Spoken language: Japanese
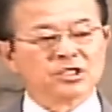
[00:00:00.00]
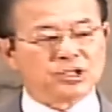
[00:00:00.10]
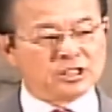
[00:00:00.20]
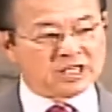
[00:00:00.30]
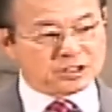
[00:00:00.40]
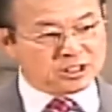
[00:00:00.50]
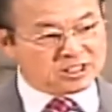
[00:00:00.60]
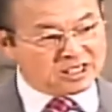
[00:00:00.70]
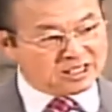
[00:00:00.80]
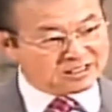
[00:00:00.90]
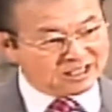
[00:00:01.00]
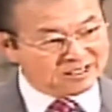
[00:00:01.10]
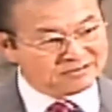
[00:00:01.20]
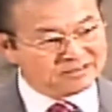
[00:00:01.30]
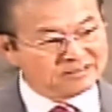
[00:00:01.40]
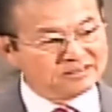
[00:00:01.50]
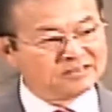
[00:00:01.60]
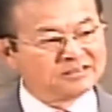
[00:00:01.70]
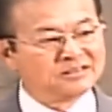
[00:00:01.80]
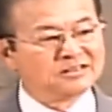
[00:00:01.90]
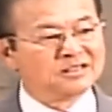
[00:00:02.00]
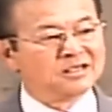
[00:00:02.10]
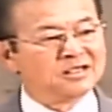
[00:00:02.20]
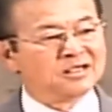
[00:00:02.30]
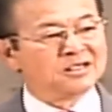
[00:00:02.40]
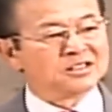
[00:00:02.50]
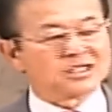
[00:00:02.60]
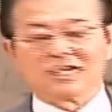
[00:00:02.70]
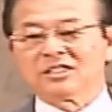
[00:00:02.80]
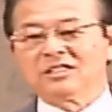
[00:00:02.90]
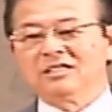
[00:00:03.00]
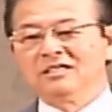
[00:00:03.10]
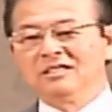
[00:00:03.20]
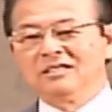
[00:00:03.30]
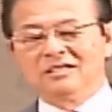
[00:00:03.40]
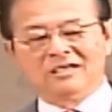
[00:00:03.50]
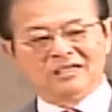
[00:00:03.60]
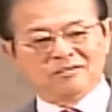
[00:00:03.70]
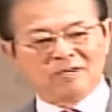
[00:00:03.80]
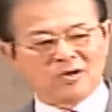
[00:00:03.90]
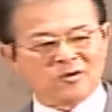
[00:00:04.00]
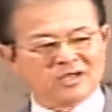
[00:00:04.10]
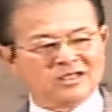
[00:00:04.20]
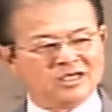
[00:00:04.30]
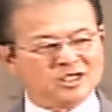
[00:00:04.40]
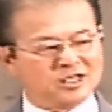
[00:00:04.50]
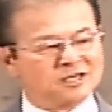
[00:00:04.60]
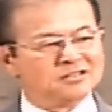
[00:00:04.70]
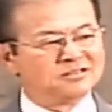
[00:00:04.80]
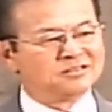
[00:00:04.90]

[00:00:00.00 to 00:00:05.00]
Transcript: 死んだ人生だった。しかし、今こうやって生きてる。